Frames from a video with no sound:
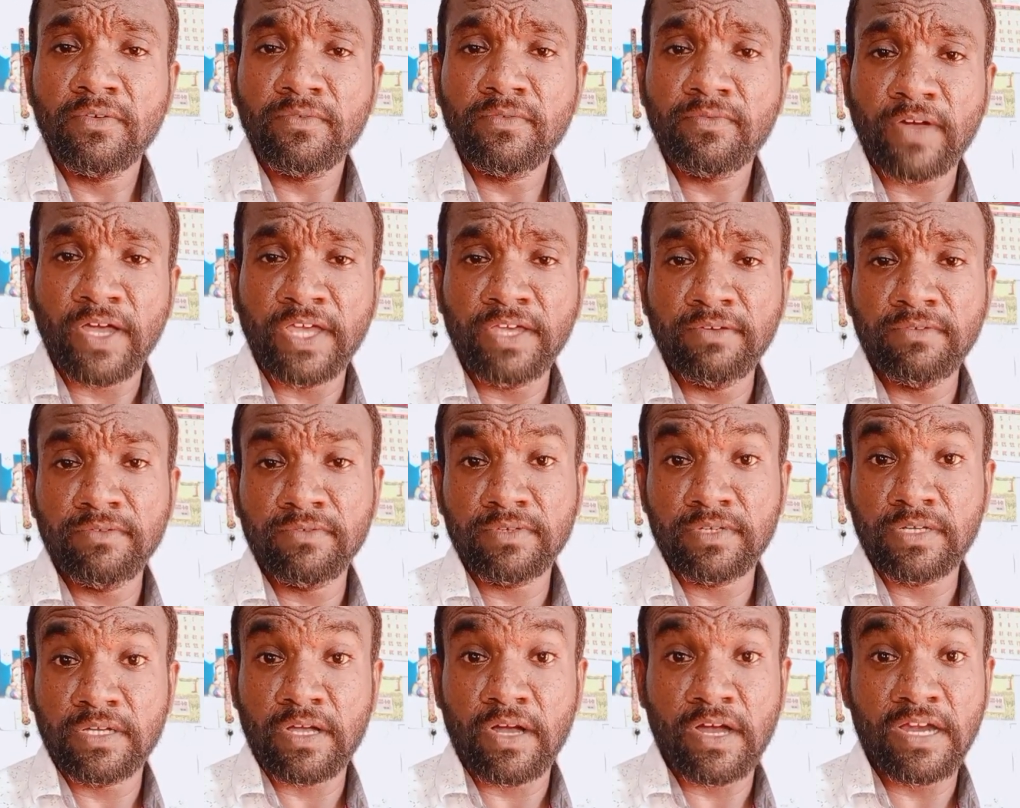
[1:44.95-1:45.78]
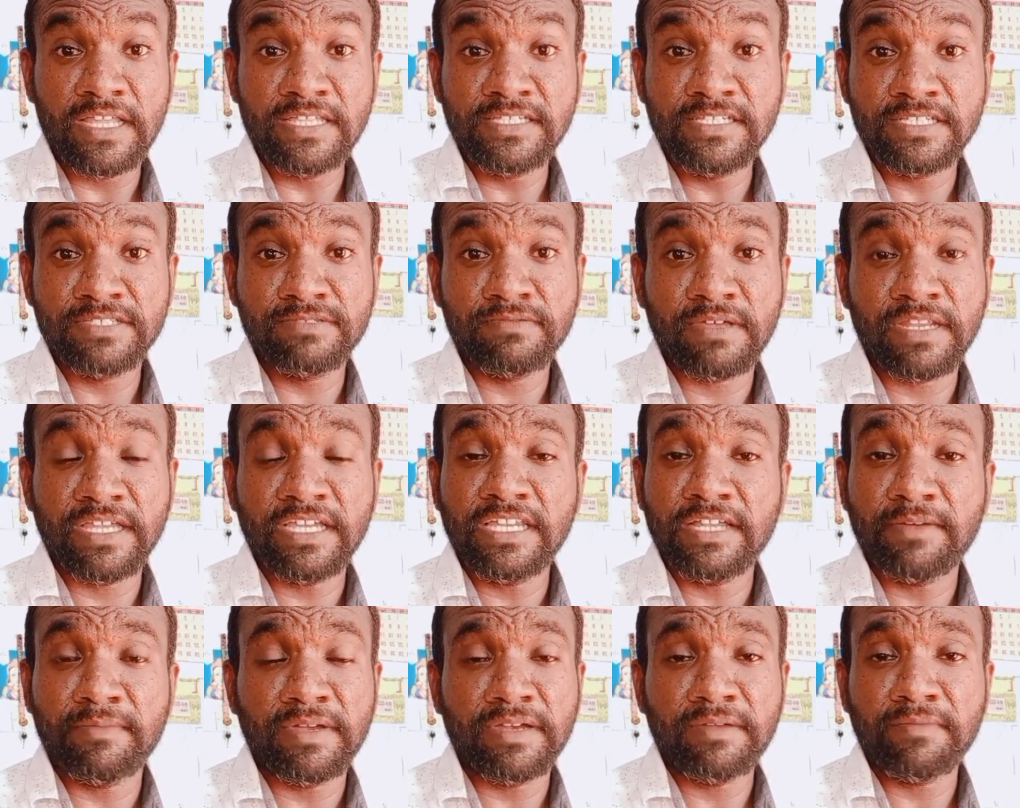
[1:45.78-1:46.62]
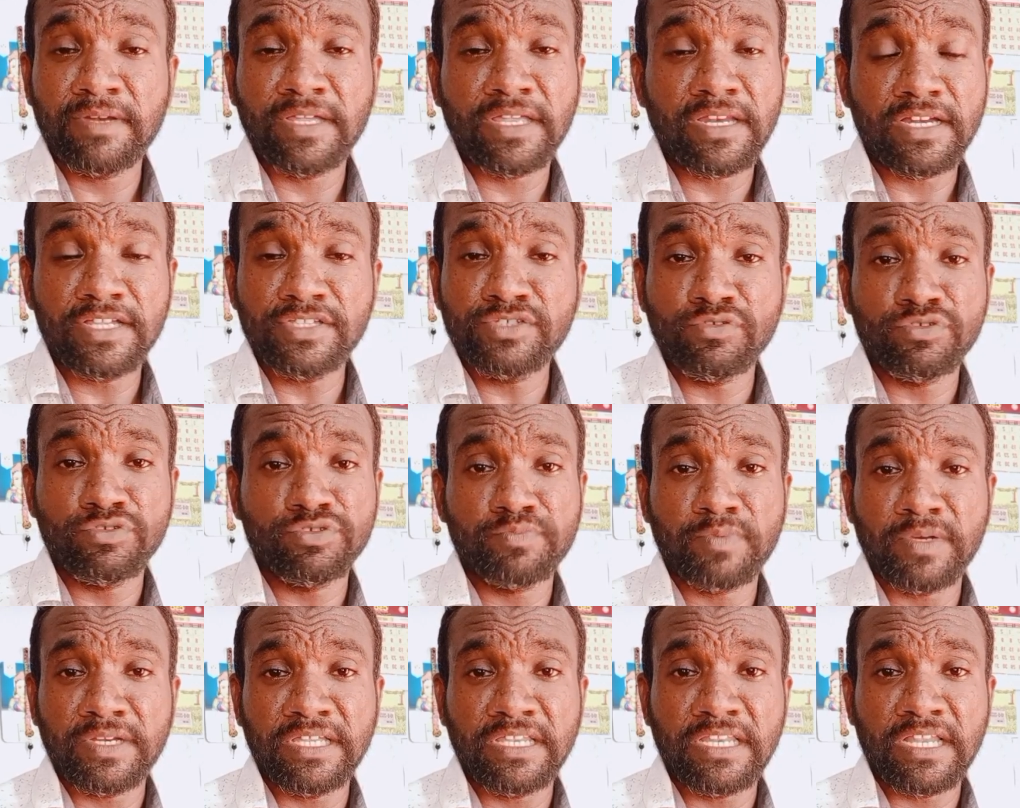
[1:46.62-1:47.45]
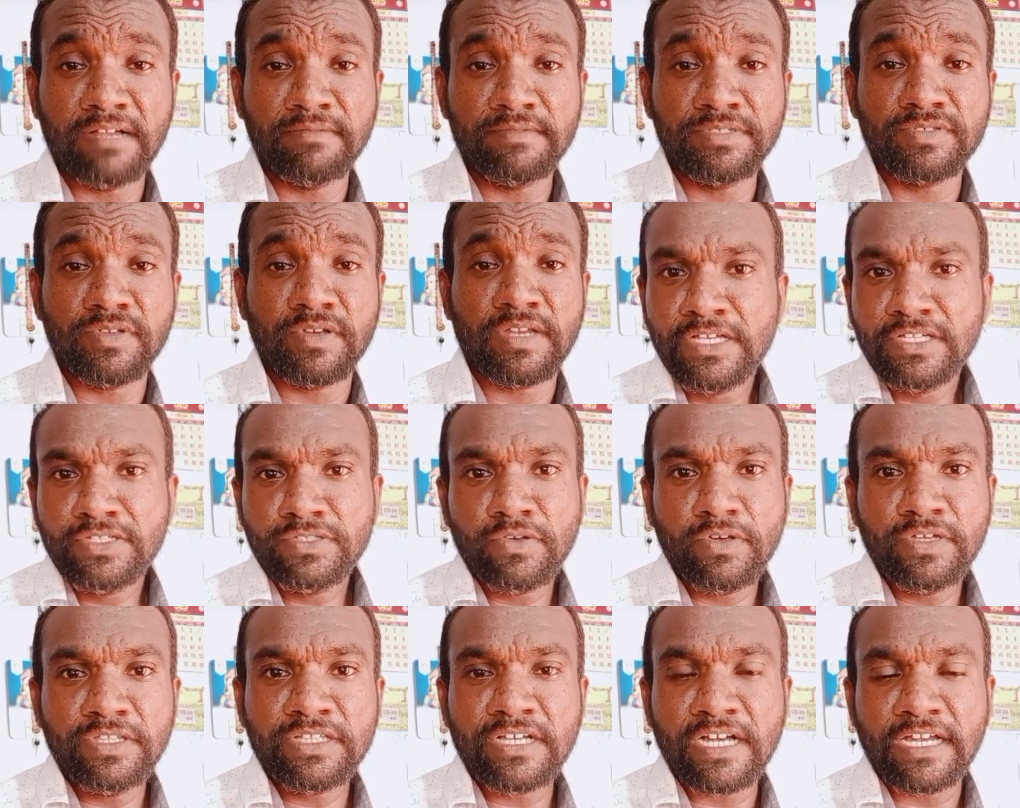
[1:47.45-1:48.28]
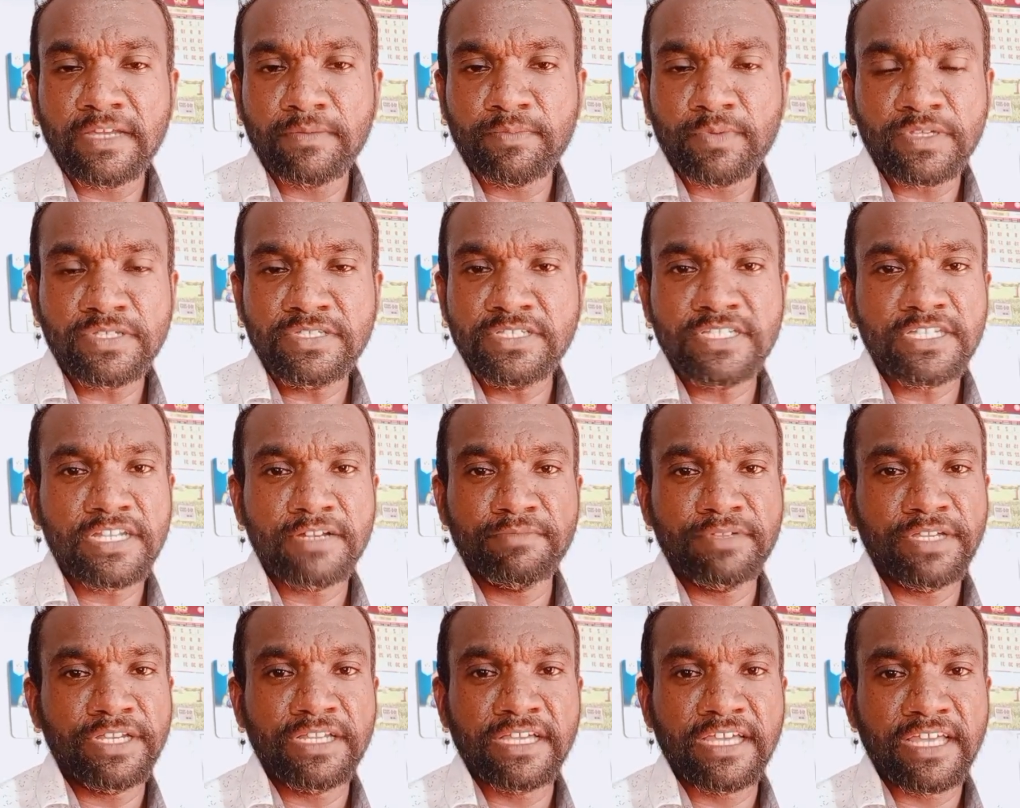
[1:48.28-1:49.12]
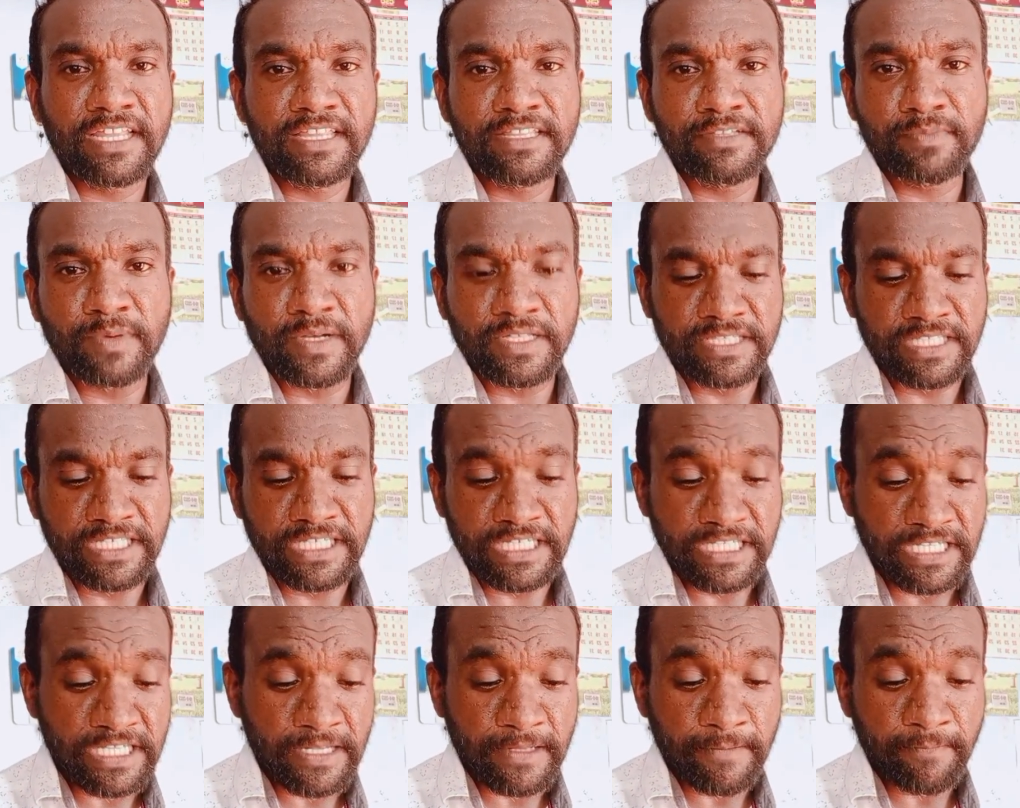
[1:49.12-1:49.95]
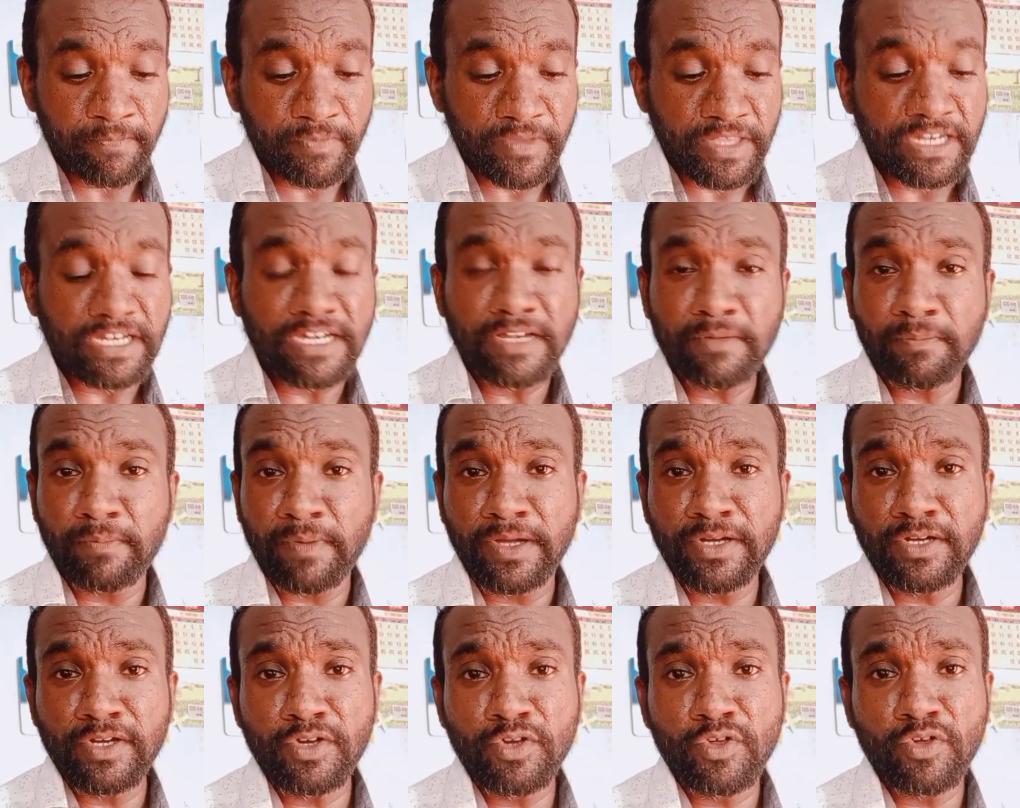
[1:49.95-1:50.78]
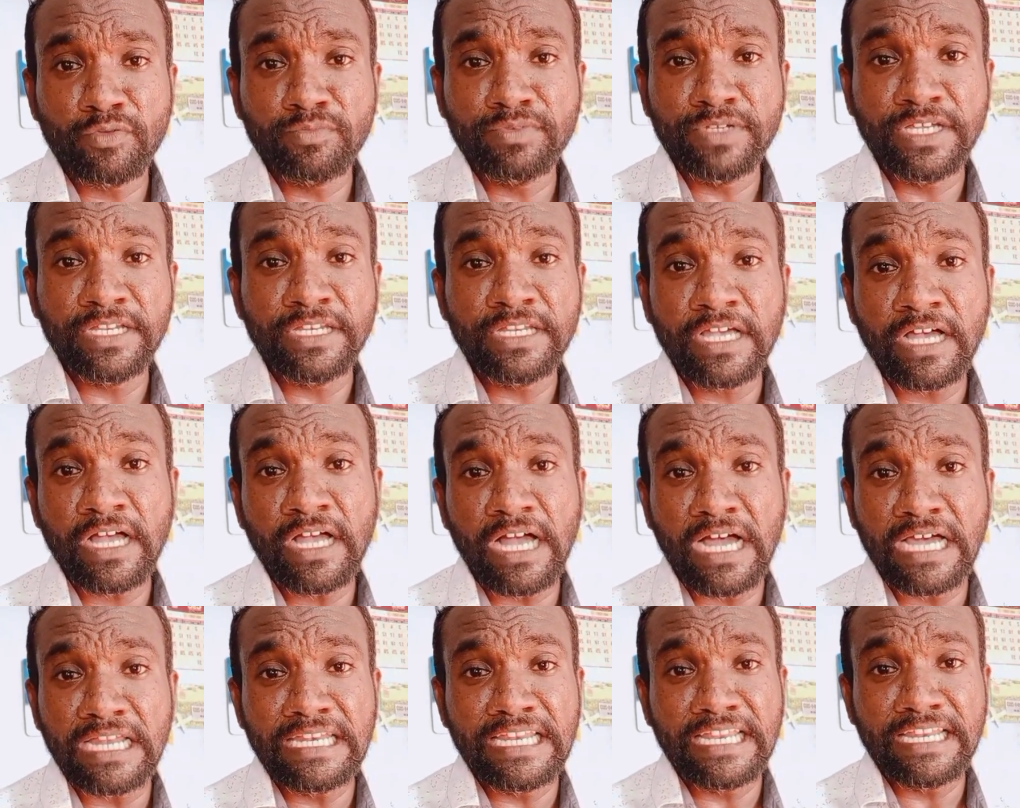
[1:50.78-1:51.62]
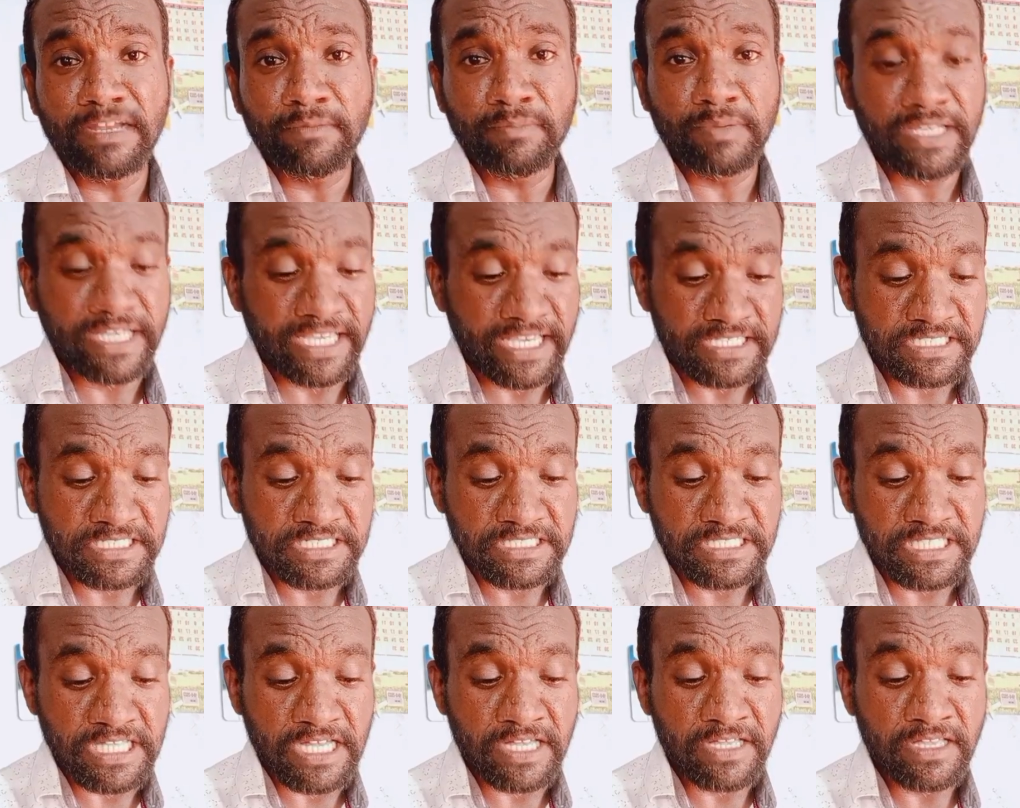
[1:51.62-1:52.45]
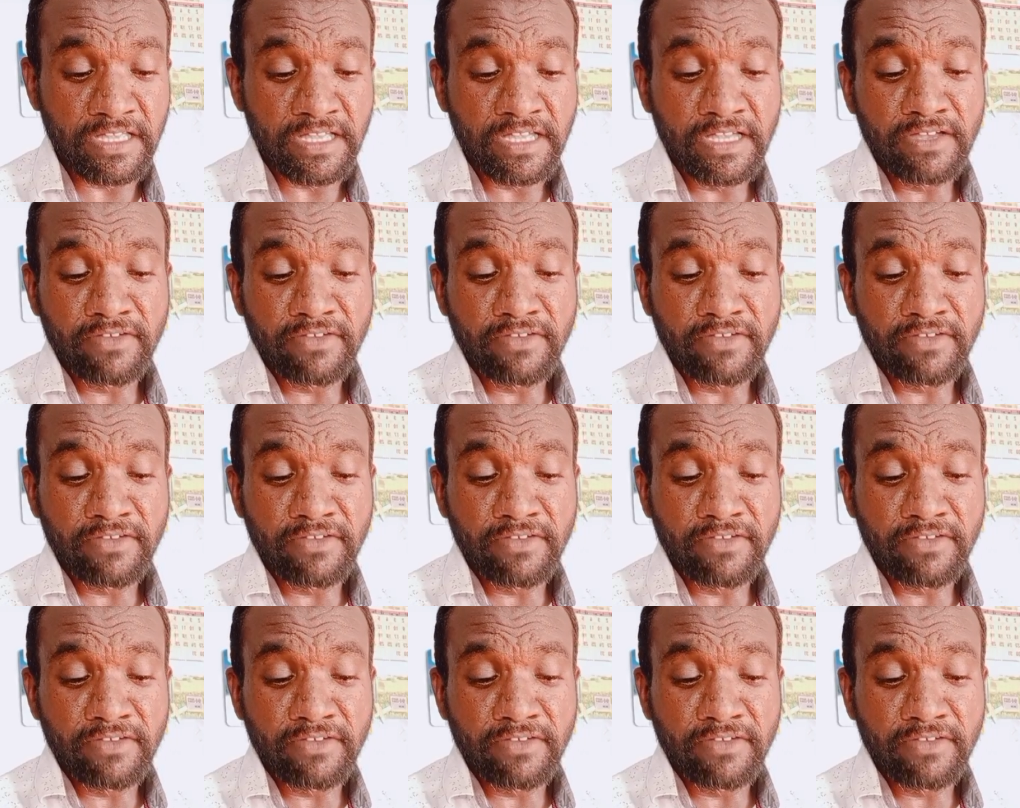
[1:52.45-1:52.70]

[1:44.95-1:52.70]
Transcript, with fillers: ஃபைவ் காலேஜஸ் வரைக்கும் நம்ம என்ன பண்ணிக்கலாம் சூஸ் பண்ணிக்கலாம் அப்படின்னு சொல்கிறாங்க ஸோ இதுக்கான ப்ரொசீஜர் அப்படிங்கிறது பார்த்தீங்கன்னா என்னென்ன பண்ணணும் அப்படின்னா ஆன்லைன் அப்ளிகேஷன் தான்